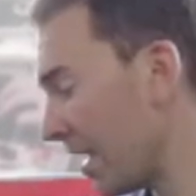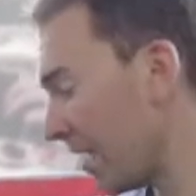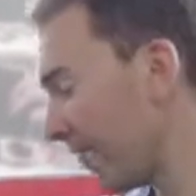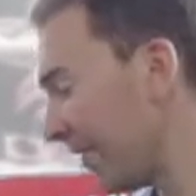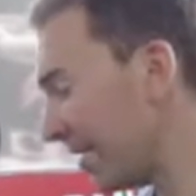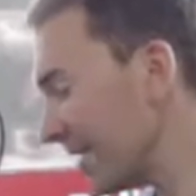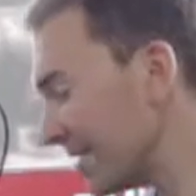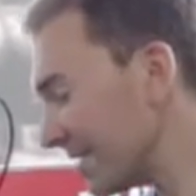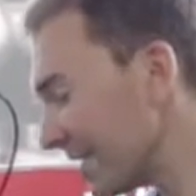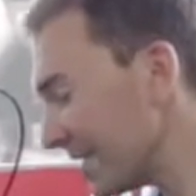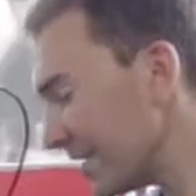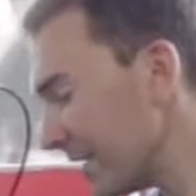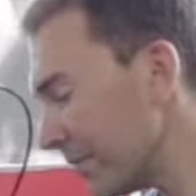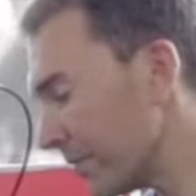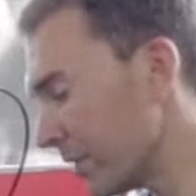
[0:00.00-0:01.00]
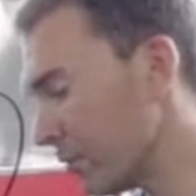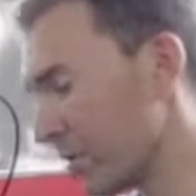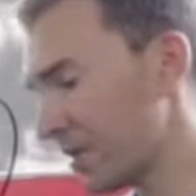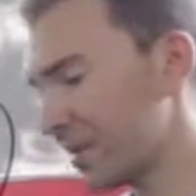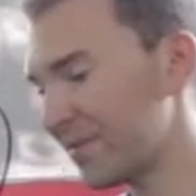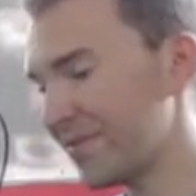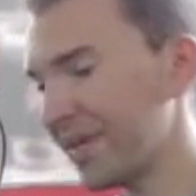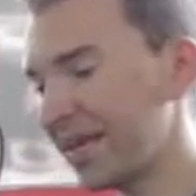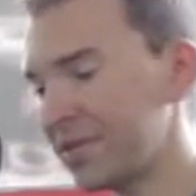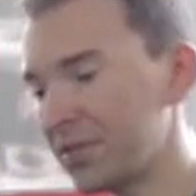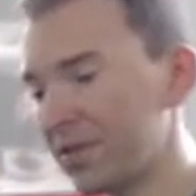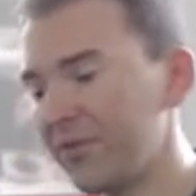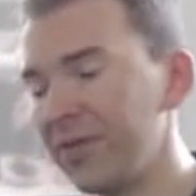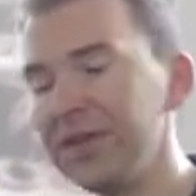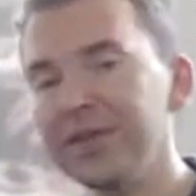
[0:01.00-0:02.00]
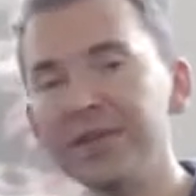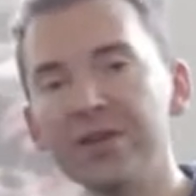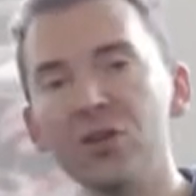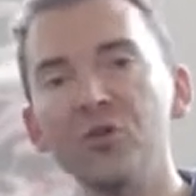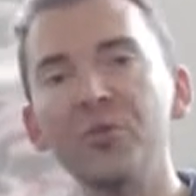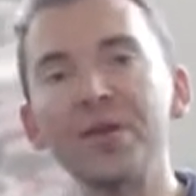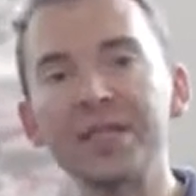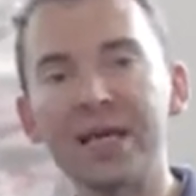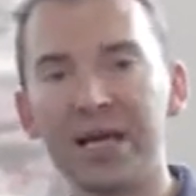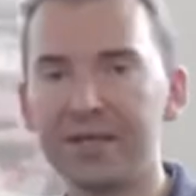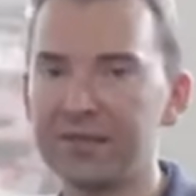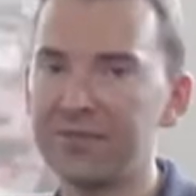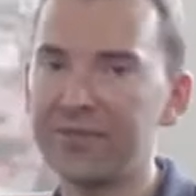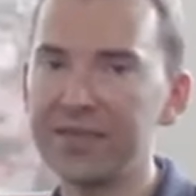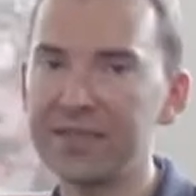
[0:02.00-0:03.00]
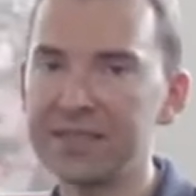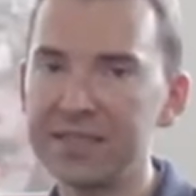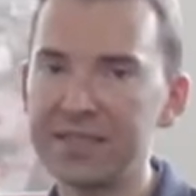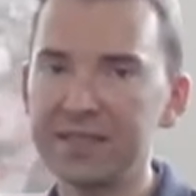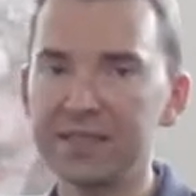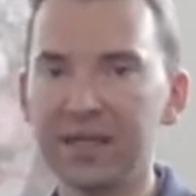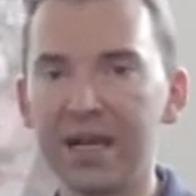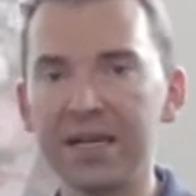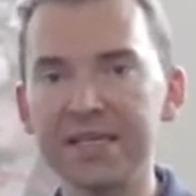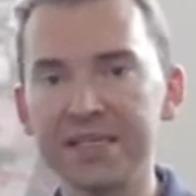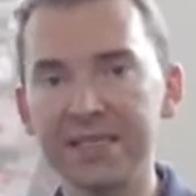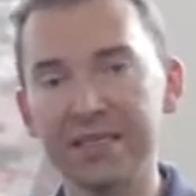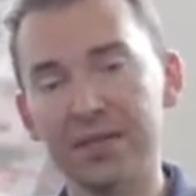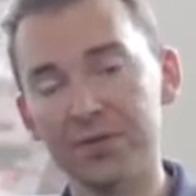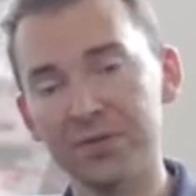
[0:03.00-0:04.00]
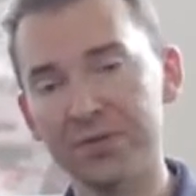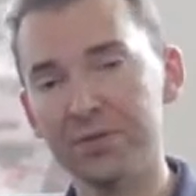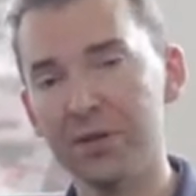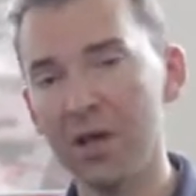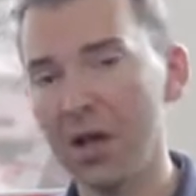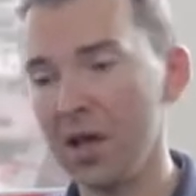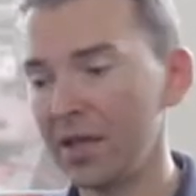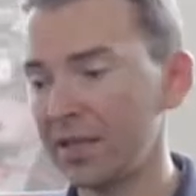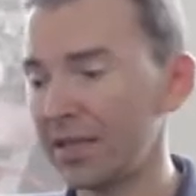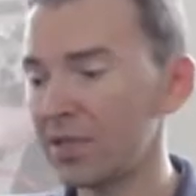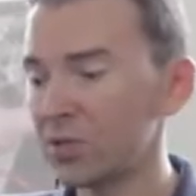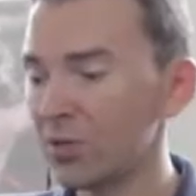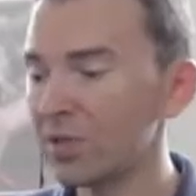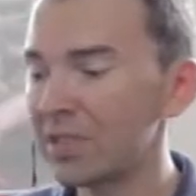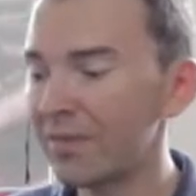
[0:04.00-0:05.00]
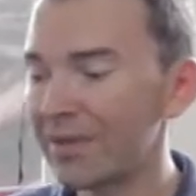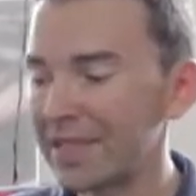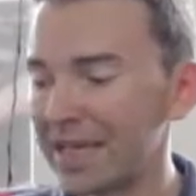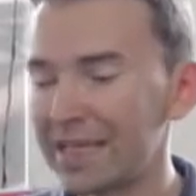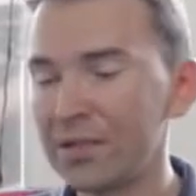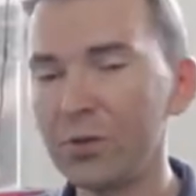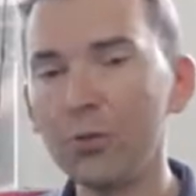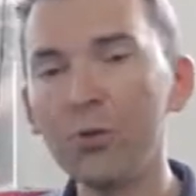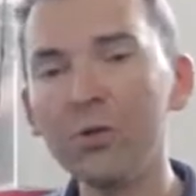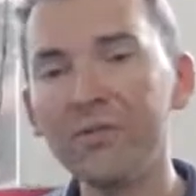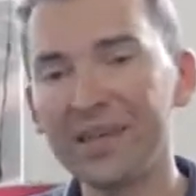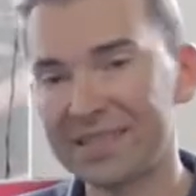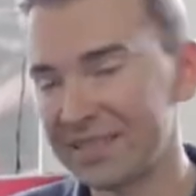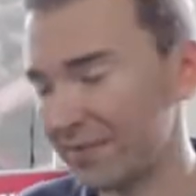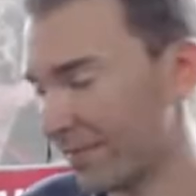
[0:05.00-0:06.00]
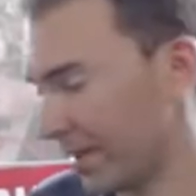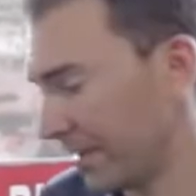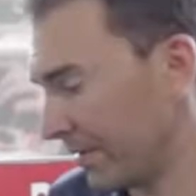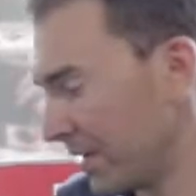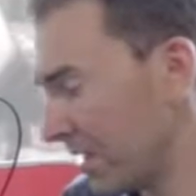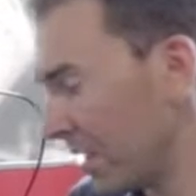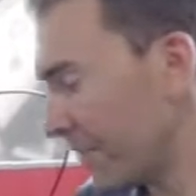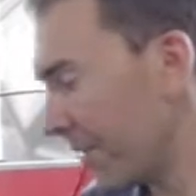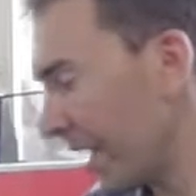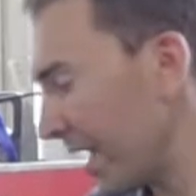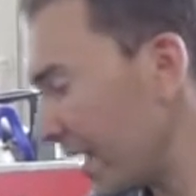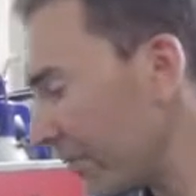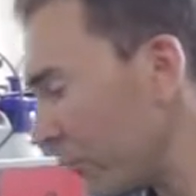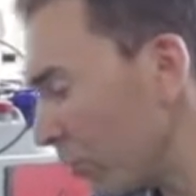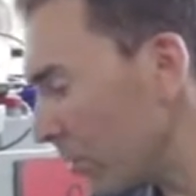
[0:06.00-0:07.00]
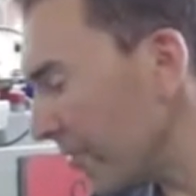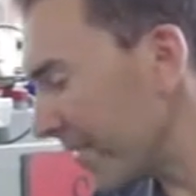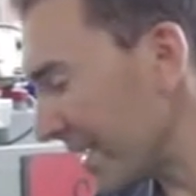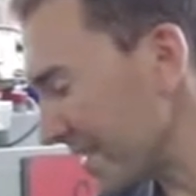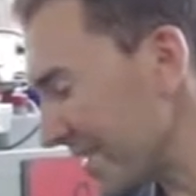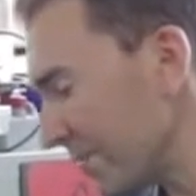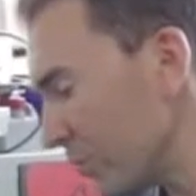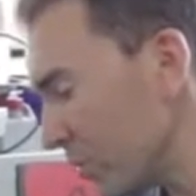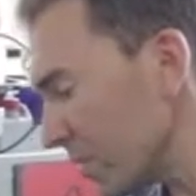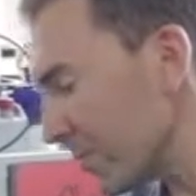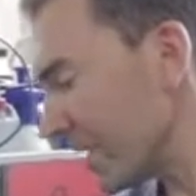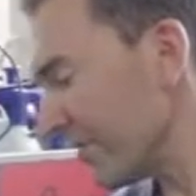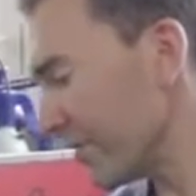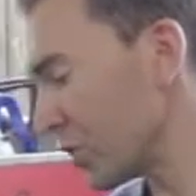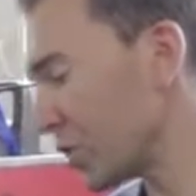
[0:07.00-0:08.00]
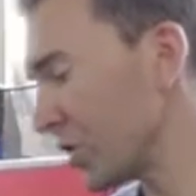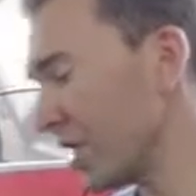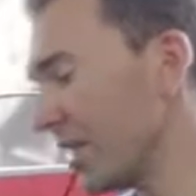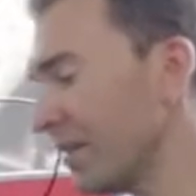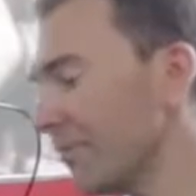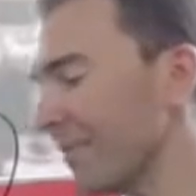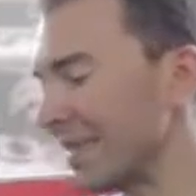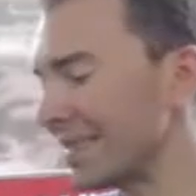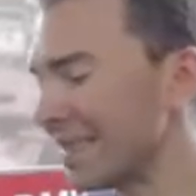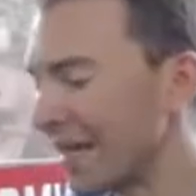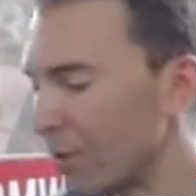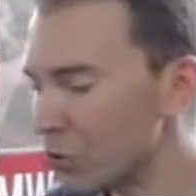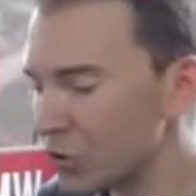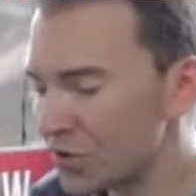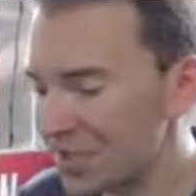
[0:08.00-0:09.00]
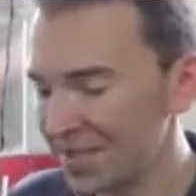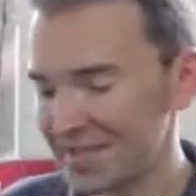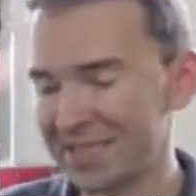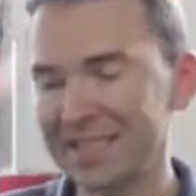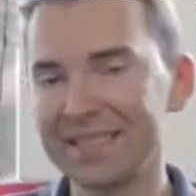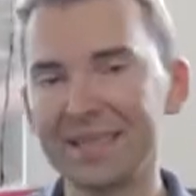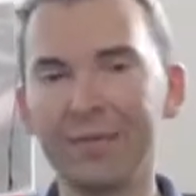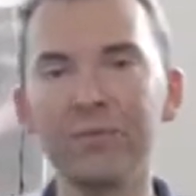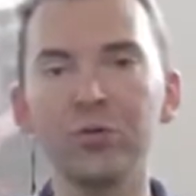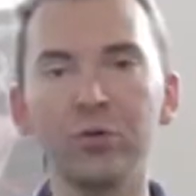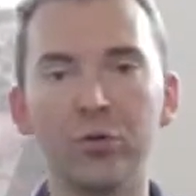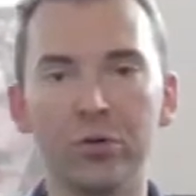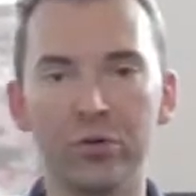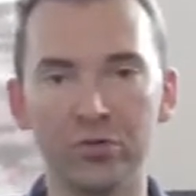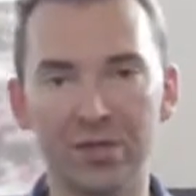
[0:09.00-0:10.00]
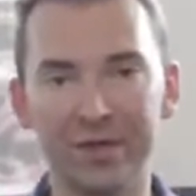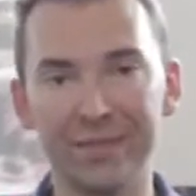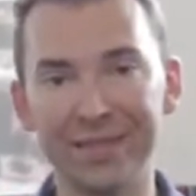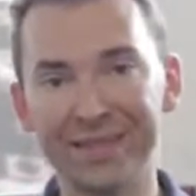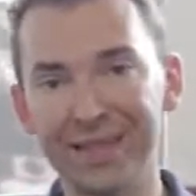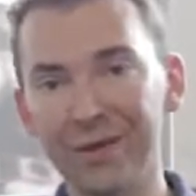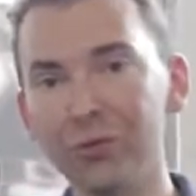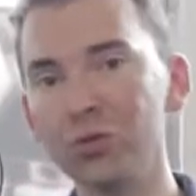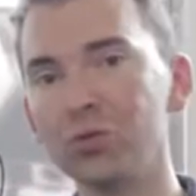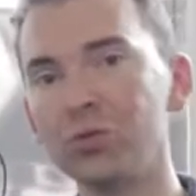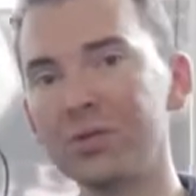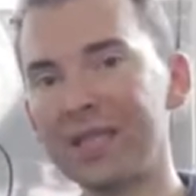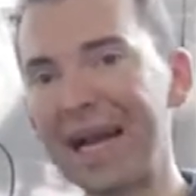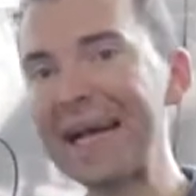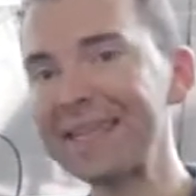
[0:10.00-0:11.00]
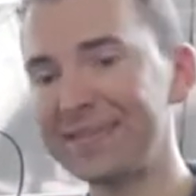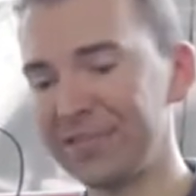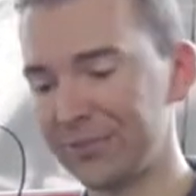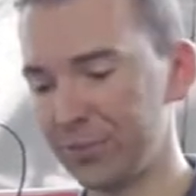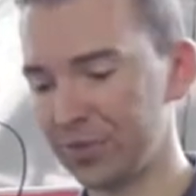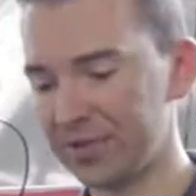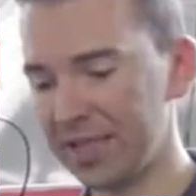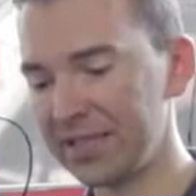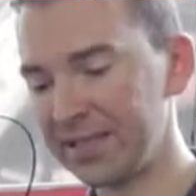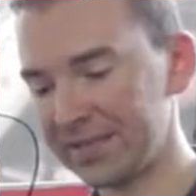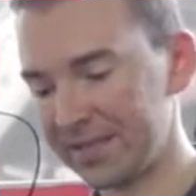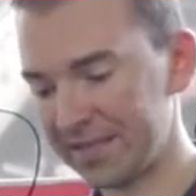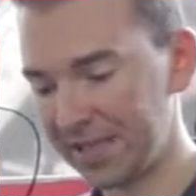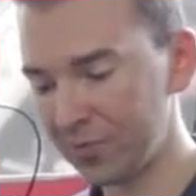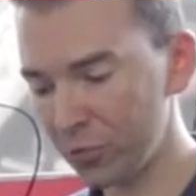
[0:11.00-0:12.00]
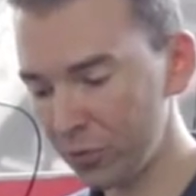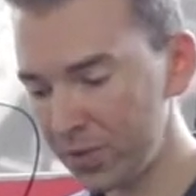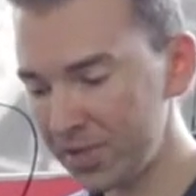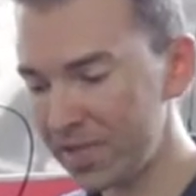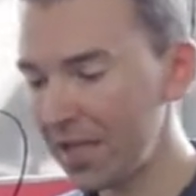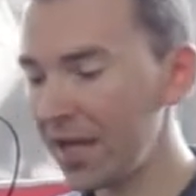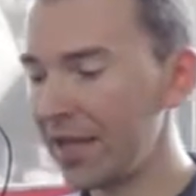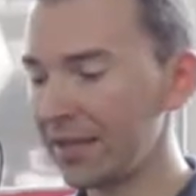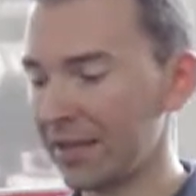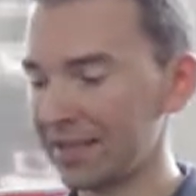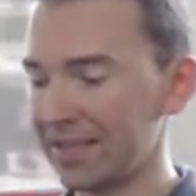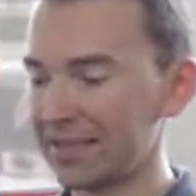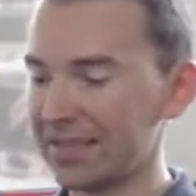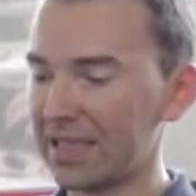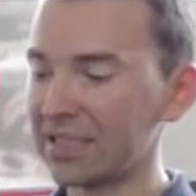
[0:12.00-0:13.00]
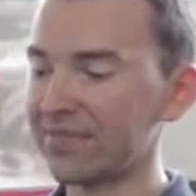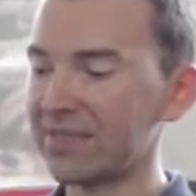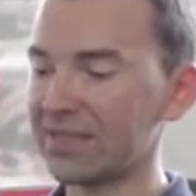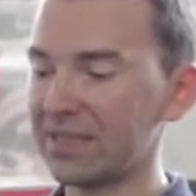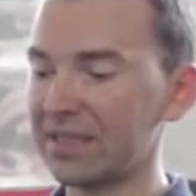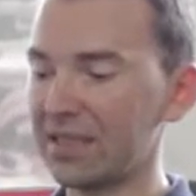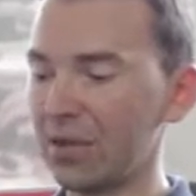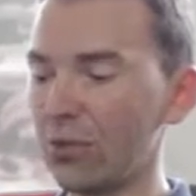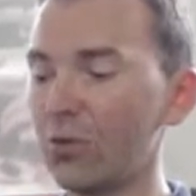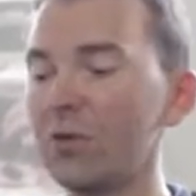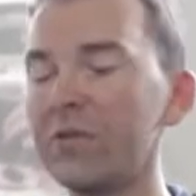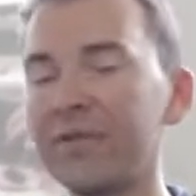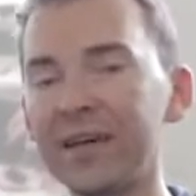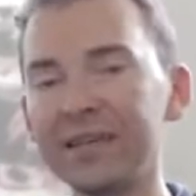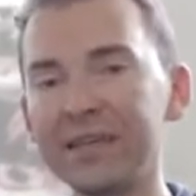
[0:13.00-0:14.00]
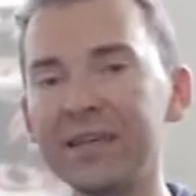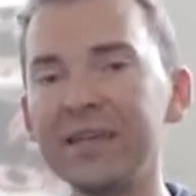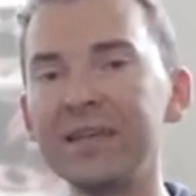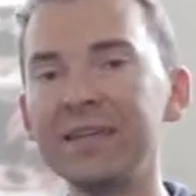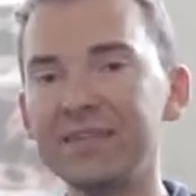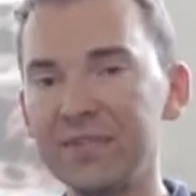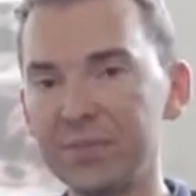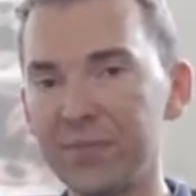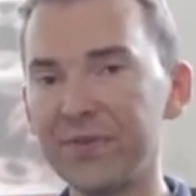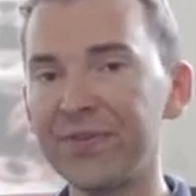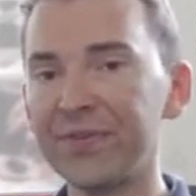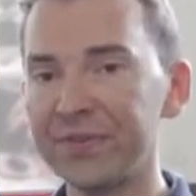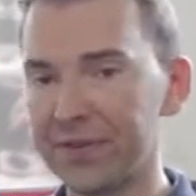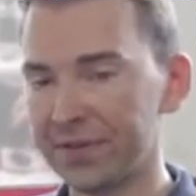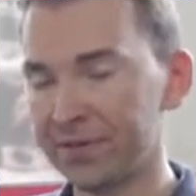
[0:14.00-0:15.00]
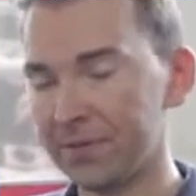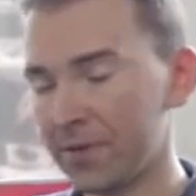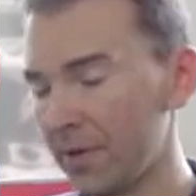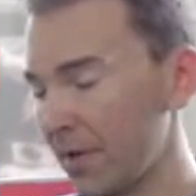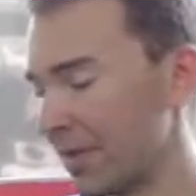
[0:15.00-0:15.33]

Wenn das Getriebe oder das Fahrzeug wenig Kilometer hat, 40, 30.000, dann sollte man einen Ölwechsel machen. Bei einem Ölwechsel muss man verstehen, man tauscht nicht das gesamte Öl, sondern man tauscht nur 30% Prozent des Gesamtöls. Das ist das, was in der Ölwanne sich befindet.